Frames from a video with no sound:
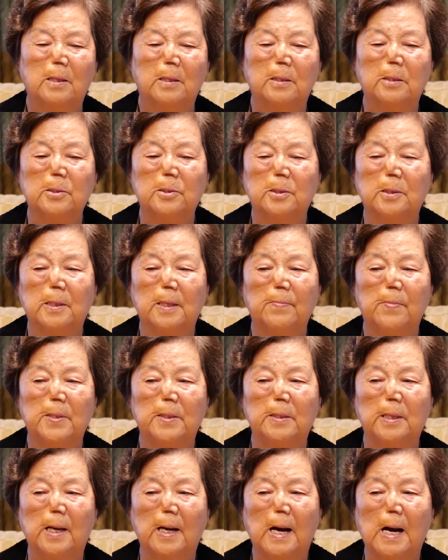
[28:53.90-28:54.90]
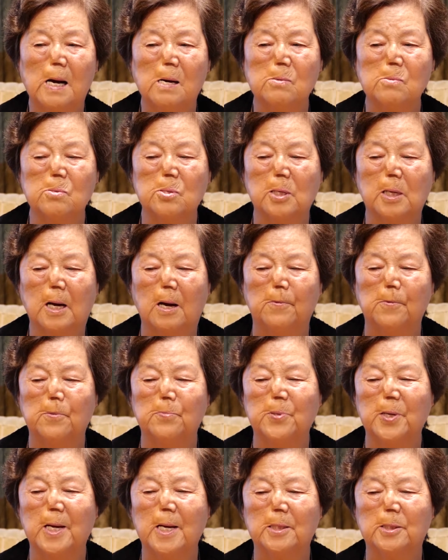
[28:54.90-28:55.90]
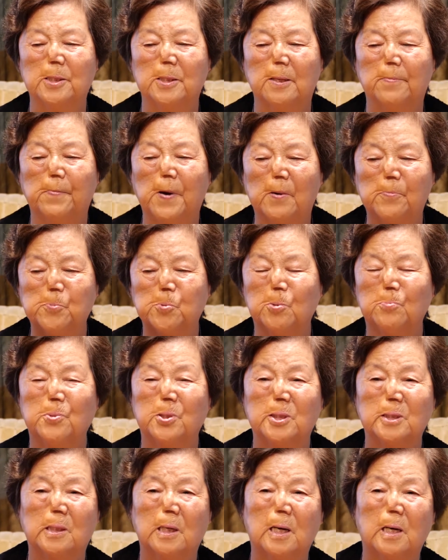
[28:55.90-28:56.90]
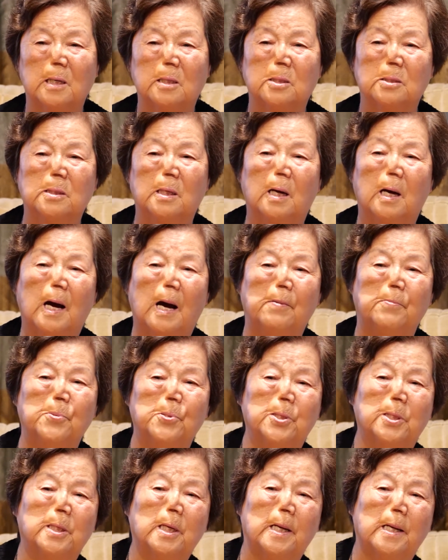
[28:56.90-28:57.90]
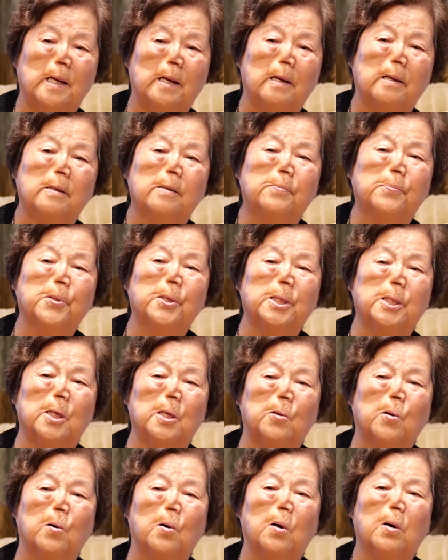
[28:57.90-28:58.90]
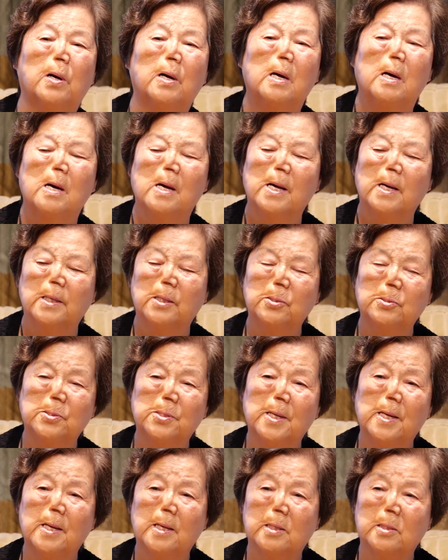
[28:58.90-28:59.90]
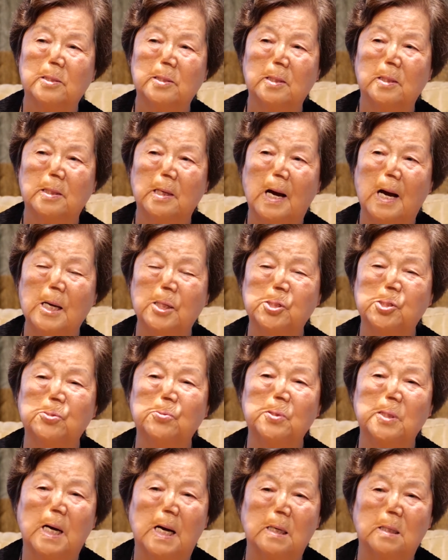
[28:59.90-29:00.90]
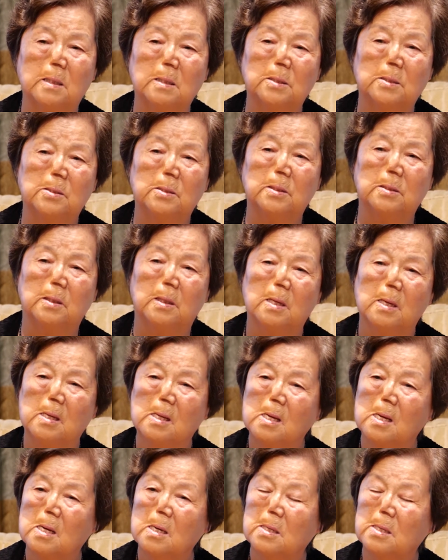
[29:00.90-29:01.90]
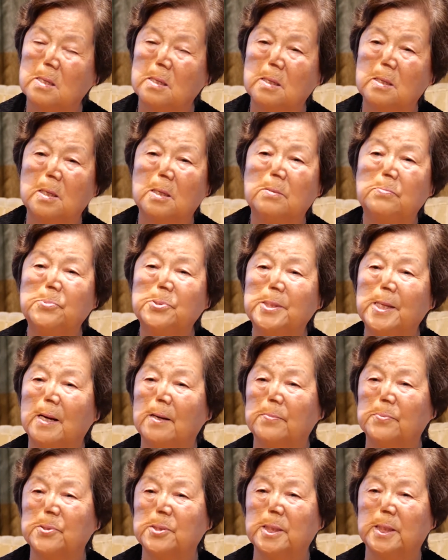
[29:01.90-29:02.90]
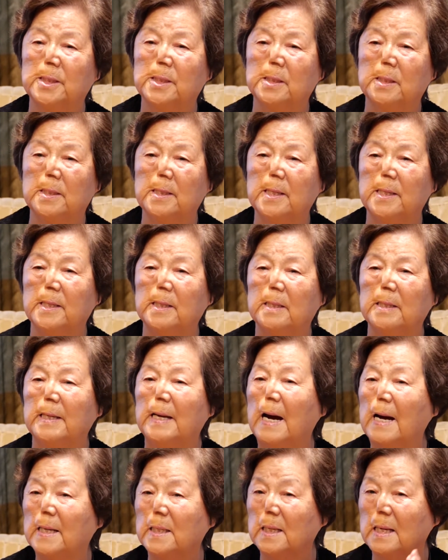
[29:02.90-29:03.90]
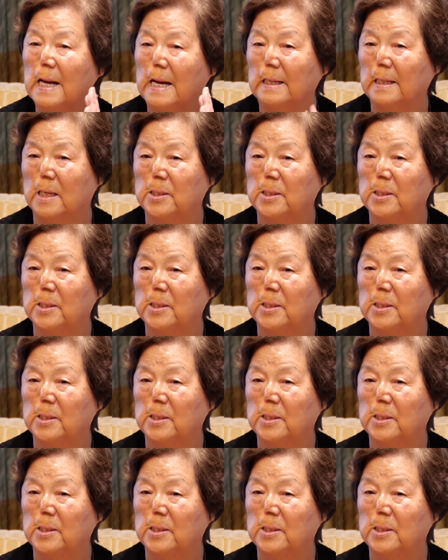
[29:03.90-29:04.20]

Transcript: 그때만 내가 한국을 가보면 애들이 밥도 먹다가 그냥 아무렇게나 버리고 근데 아쉬워한 거는 그 어머니 아버지들이 이야기를 안